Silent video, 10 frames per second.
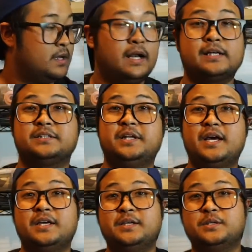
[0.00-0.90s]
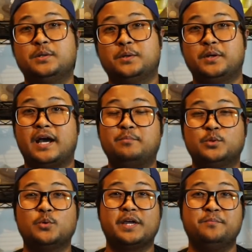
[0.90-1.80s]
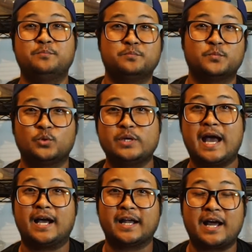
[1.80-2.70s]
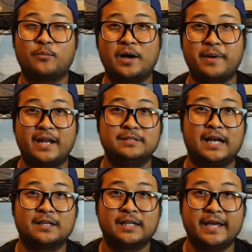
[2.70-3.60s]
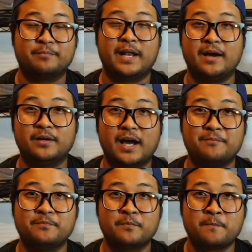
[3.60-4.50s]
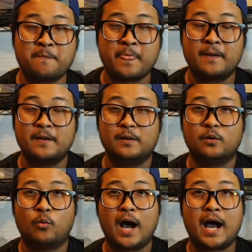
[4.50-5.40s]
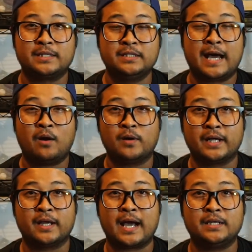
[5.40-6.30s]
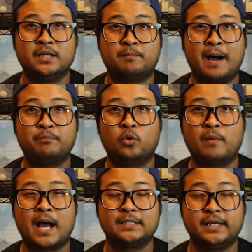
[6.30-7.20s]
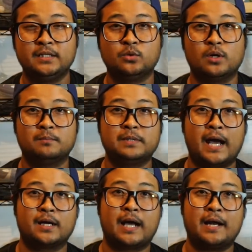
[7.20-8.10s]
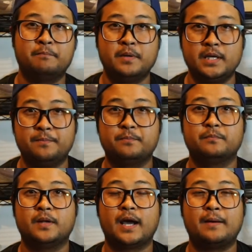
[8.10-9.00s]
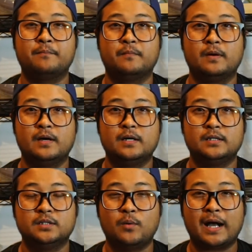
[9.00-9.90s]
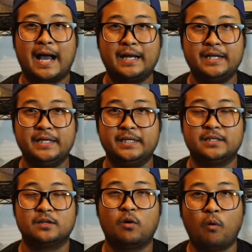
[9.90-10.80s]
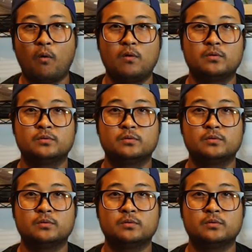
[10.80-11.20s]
หลังจากที่ได้นะครับดูคลิปตัวอย่างในการวางแผนตัดเหล็กไปแล้วนะครับ ว่าทิศทางของเหล็กในการที่จะพับลงมาทิ้งตัวน้ำหนักการบีบนะครับ หรือว่าการดีดโกง